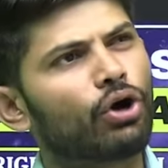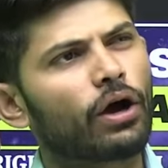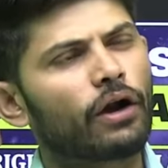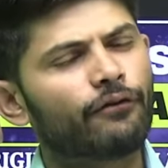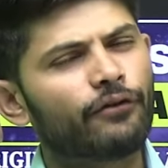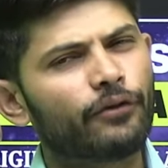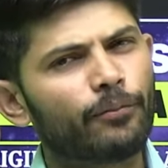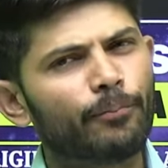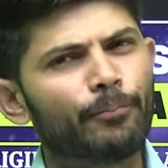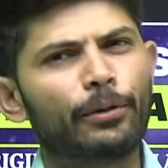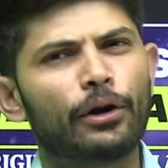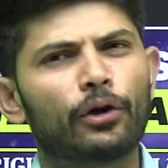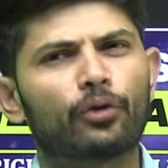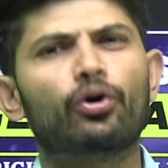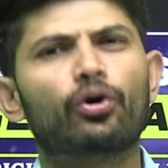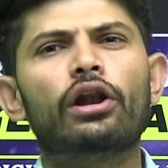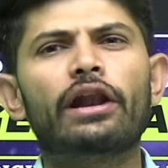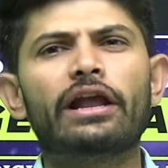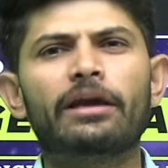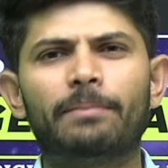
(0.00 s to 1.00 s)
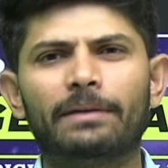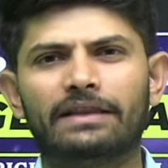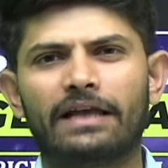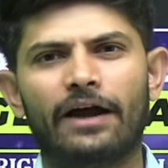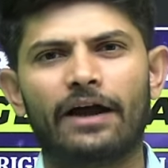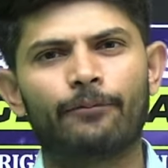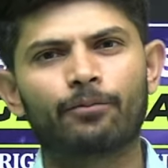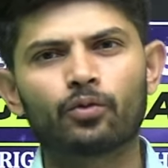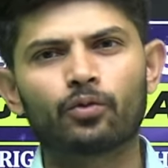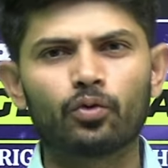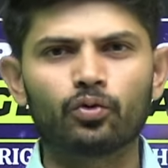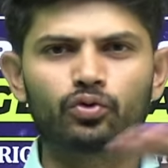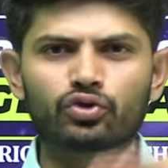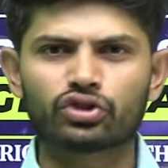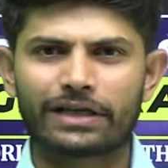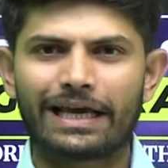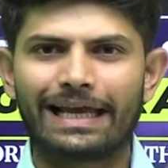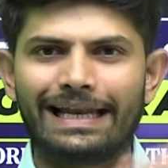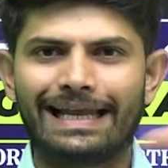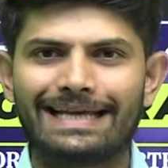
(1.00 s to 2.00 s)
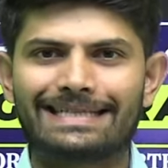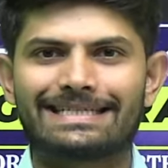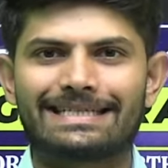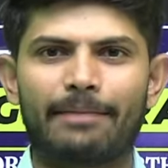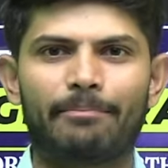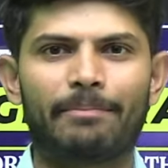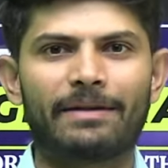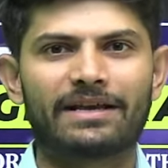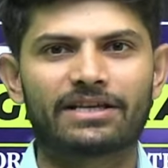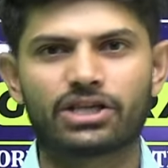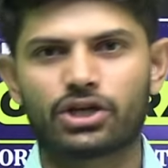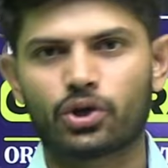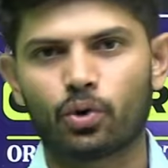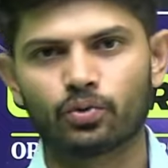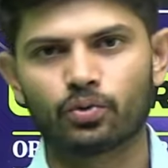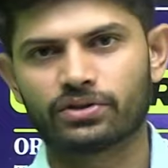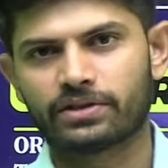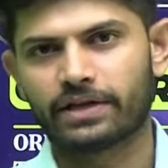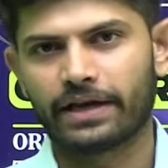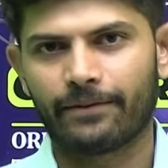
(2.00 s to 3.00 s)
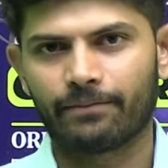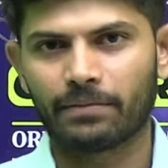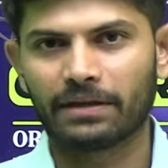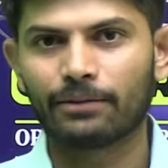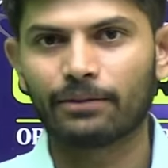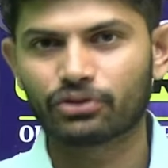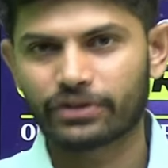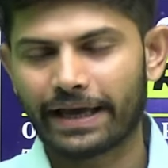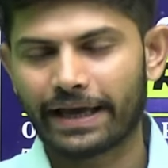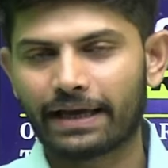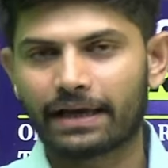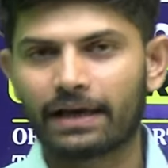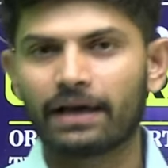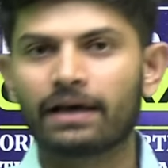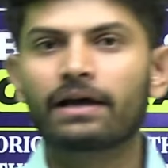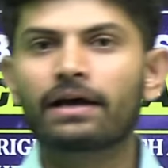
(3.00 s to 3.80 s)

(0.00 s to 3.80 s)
ज्योग्राफी बिल्कुल नहीं पता है उसके लिए स्टेपिंग स्टोन है मतलब उसे एक